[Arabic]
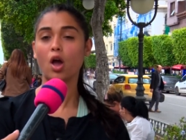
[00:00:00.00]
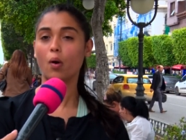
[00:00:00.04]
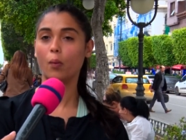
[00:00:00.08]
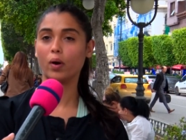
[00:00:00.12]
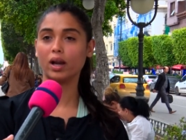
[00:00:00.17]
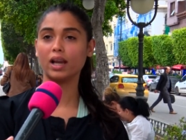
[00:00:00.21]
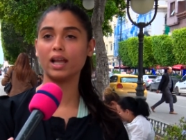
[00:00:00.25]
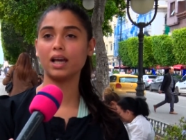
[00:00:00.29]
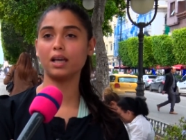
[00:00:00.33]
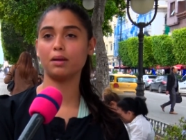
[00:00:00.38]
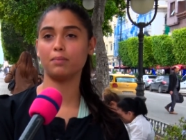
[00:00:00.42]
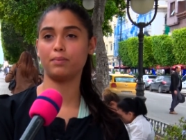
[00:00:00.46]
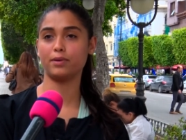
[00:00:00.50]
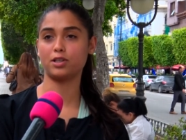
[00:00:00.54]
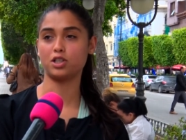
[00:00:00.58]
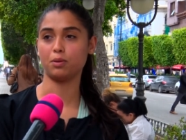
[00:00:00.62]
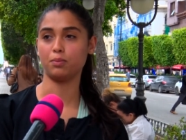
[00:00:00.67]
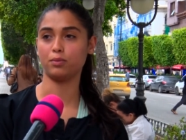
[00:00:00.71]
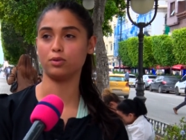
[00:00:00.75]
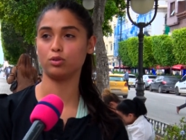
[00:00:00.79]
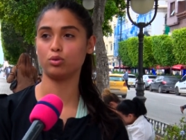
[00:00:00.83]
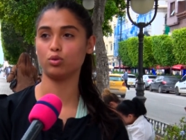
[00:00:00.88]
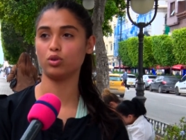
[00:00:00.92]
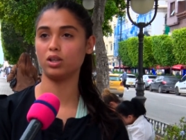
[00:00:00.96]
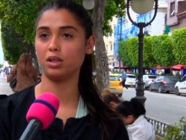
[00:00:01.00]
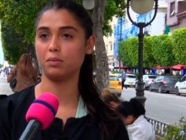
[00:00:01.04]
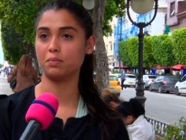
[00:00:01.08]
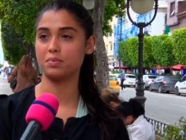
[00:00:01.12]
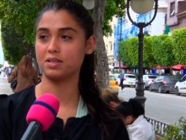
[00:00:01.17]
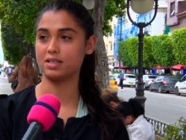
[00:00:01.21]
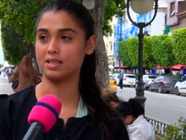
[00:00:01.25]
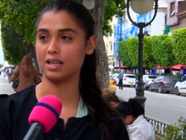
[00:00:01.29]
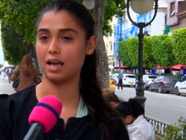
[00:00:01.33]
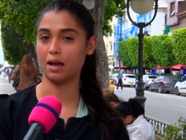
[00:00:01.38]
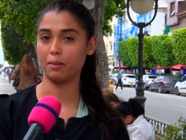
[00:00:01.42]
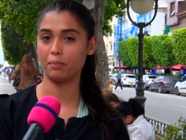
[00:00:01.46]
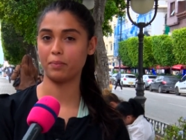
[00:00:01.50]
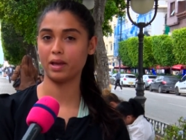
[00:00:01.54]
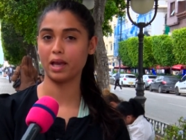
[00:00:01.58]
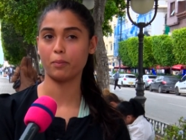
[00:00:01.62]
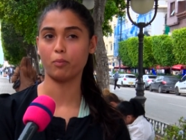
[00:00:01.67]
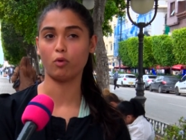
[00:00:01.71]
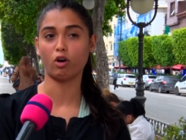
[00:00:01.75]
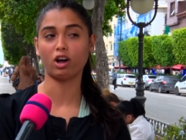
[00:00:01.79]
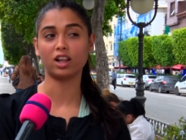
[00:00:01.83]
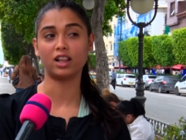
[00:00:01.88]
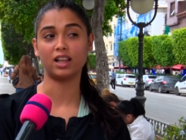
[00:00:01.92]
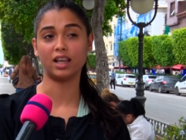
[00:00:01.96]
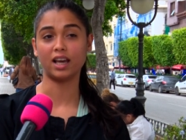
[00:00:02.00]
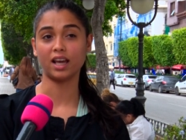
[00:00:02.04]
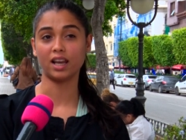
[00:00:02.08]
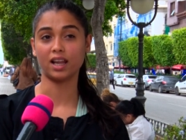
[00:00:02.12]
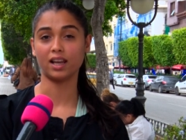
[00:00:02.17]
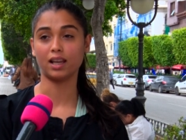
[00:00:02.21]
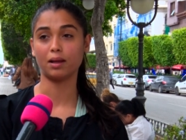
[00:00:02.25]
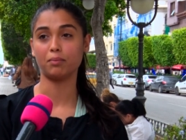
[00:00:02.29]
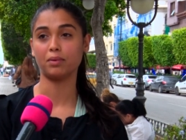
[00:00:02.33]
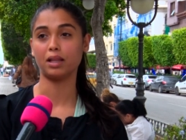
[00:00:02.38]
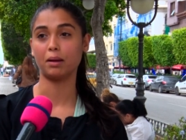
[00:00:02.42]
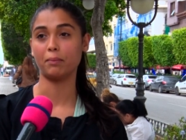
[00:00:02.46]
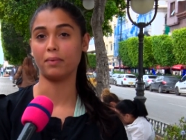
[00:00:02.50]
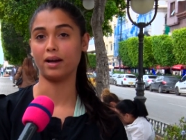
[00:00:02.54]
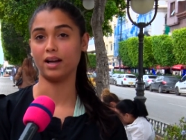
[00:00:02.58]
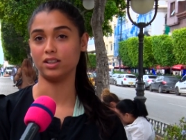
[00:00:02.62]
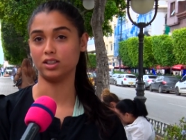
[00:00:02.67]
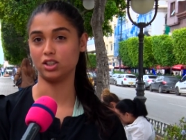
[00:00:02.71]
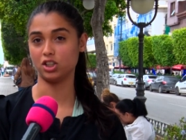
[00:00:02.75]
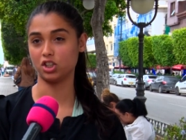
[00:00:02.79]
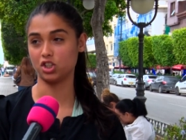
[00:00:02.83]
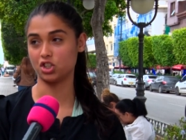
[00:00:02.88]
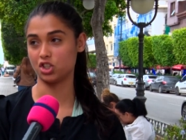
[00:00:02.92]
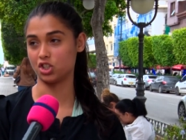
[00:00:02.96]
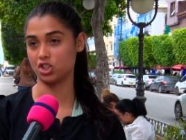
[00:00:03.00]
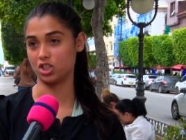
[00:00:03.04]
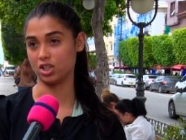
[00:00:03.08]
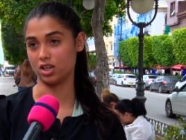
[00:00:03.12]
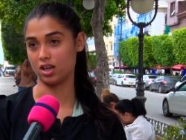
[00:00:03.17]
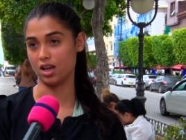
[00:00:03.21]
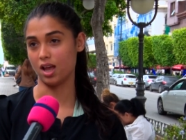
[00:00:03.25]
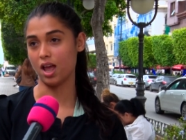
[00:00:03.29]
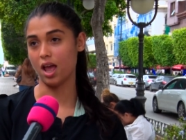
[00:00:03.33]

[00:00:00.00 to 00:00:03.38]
والله باش يمدوا لي باستحباب وقت اللي انا نبدا ما عنديش